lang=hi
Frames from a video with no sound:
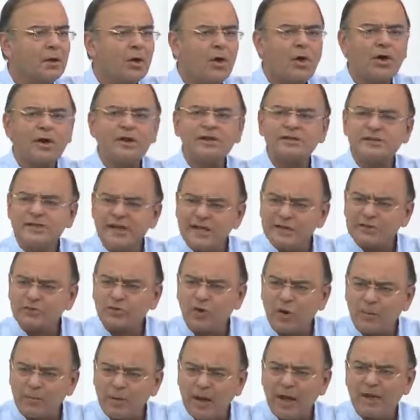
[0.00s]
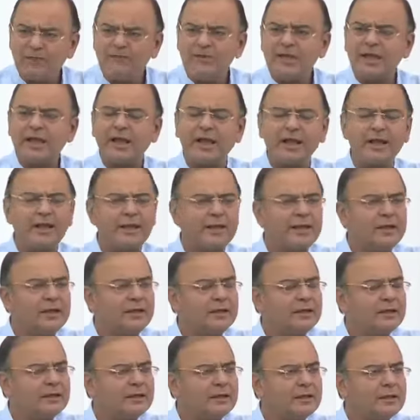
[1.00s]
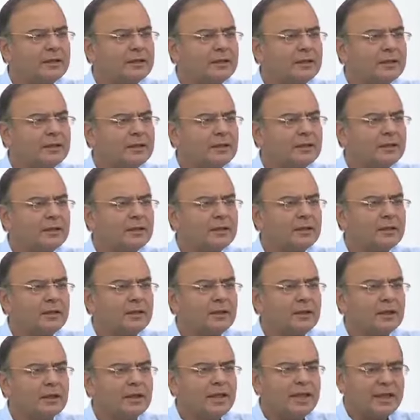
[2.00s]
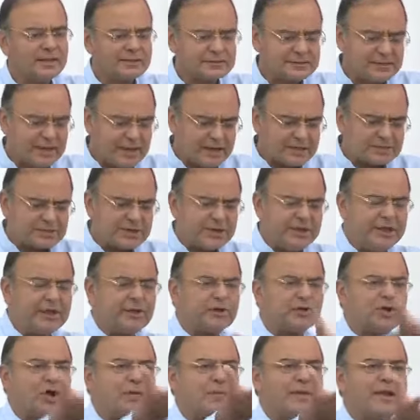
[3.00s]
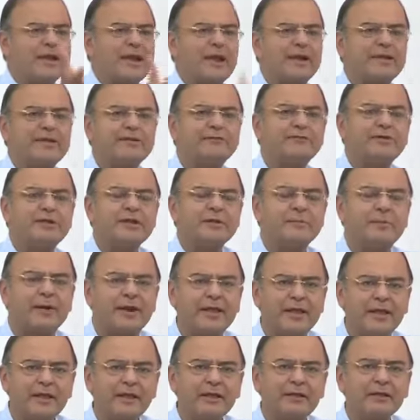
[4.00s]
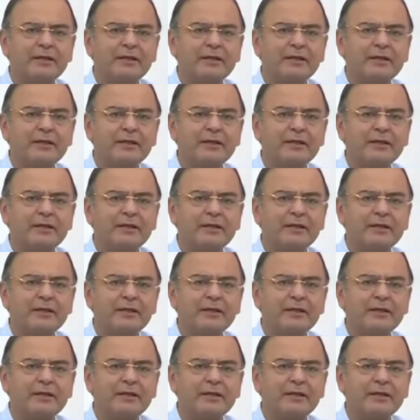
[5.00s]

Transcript: और इसलिए स्वाभाविक है कि इस देश की इकोनॉमिक एक्टिविटी बढ़े